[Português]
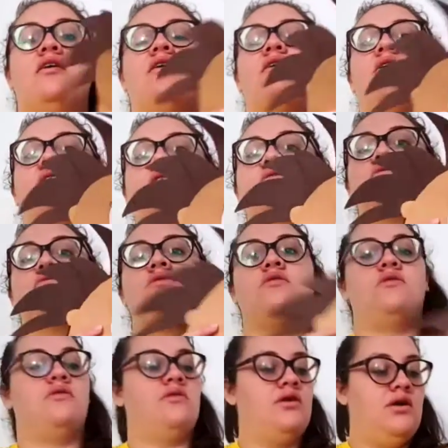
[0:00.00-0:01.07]
Olha
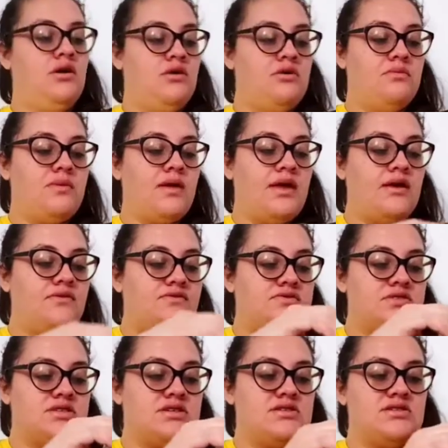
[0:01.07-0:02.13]
só, como é que
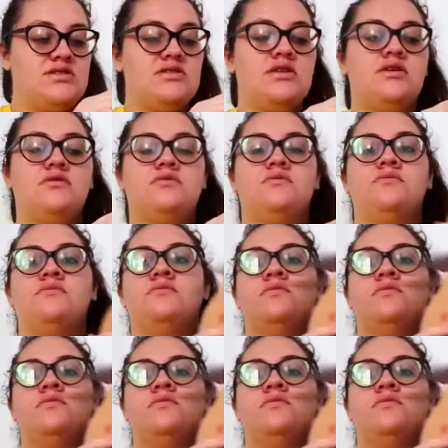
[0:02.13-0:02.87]
vocês estão?